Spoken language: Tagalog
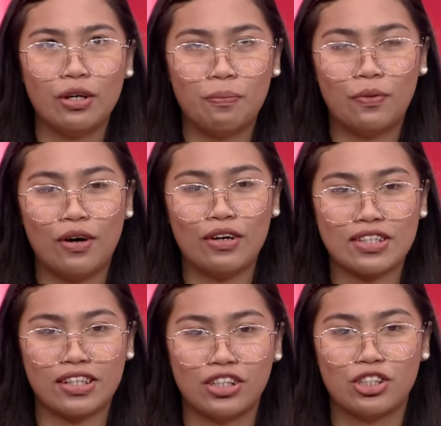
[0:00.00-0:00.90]
niya po ako
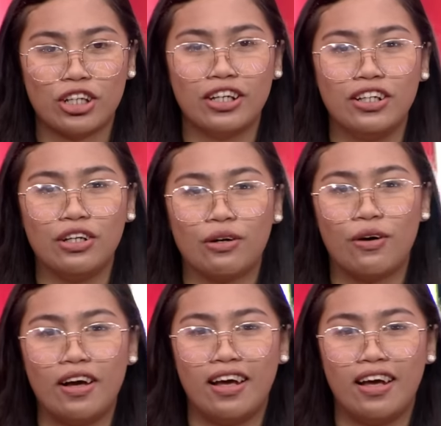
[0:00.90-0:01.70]
sa journey ko